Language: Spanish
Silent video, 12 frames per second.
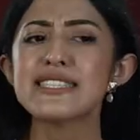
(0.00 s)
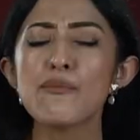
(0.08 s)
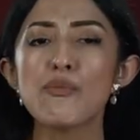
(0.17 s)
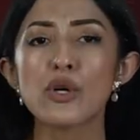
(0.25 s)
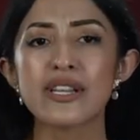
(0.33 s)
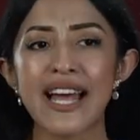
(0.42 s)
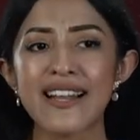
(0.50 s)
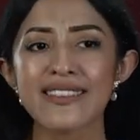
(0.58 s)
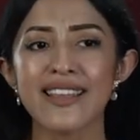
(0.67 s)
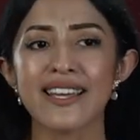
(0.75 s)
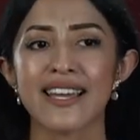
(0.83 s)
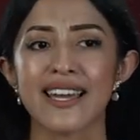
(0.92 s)
Es
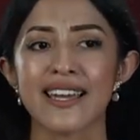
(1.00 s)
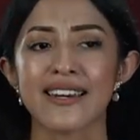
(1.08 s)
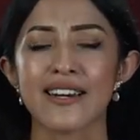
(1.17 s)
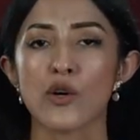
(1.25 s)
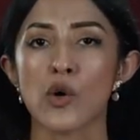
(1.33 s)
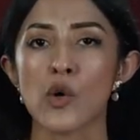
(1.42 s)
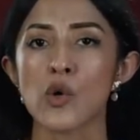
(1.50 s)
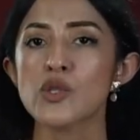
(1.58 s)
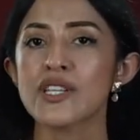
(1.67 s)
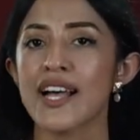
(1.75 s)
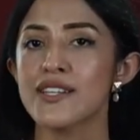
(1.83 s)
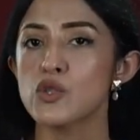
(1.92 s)
importante que
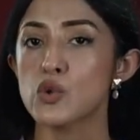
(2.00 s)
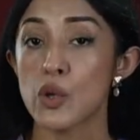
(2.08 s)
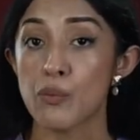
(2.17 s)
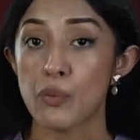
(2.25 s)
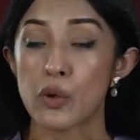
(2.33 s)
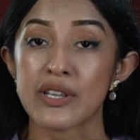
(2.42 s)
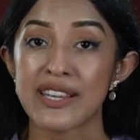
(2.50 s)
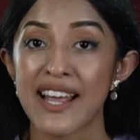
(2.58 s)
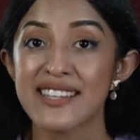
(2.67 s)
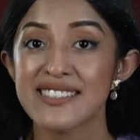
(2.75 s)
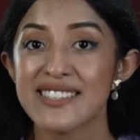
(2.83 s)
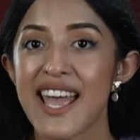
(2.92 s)
reconozcan su
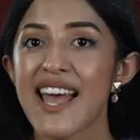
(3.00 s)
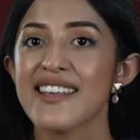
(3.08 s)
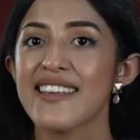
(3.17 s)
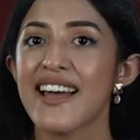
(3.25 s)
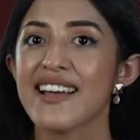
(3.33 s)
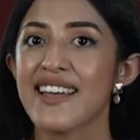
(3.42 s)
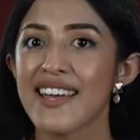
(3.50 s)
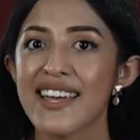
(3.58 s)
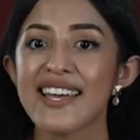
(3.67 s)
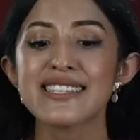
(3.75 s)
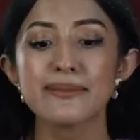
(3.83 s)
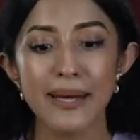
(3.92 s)
importancia ya
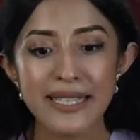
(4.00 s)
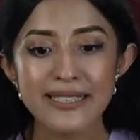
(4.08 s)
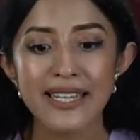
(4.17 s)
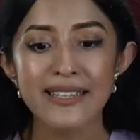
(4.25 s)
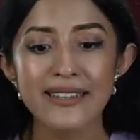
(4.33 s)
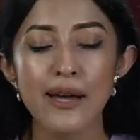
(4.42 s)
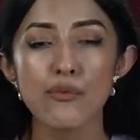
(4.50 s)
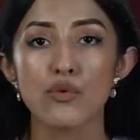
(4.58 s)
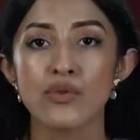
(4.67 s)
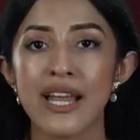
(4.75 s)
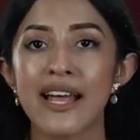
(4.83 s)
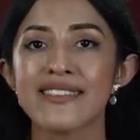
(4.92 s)
que es bastante
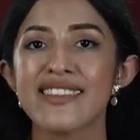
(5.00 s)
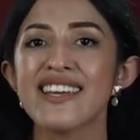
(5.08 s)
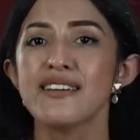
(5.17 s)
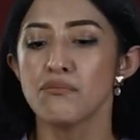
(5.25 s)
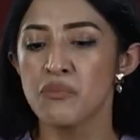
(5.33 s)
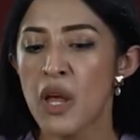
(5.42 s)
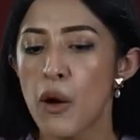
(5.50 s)
abundante